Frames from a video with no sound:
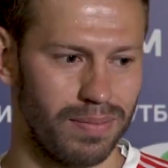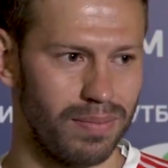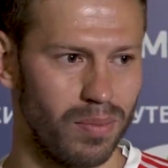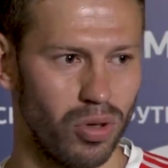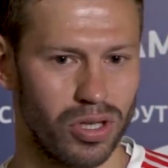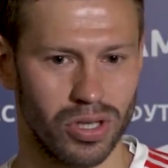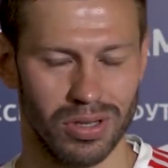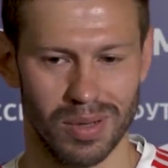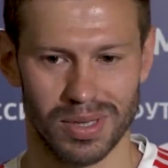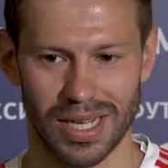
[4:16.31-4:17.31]
больше
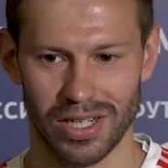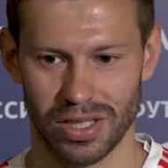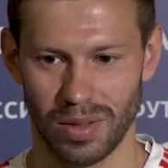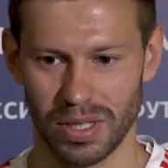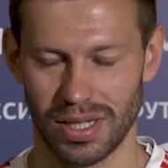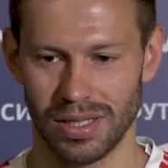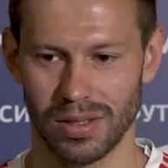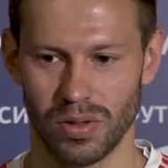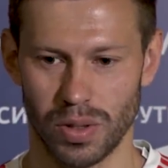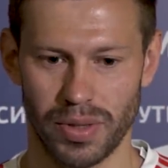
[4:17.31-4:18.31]
он нам скажет
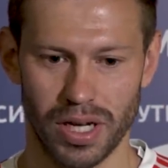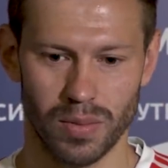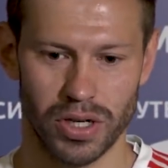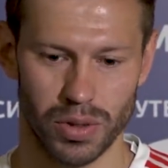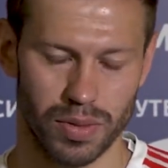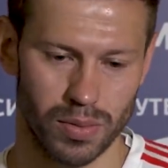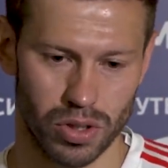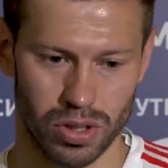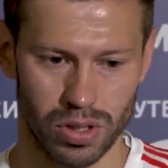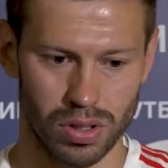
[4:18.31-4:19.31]
непосредственно уже перед матчем, потому
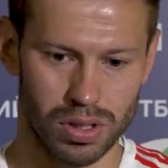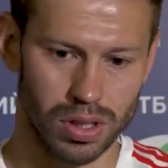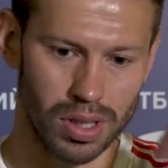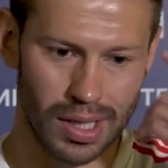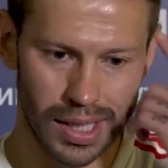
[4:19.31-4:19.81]
что он носит,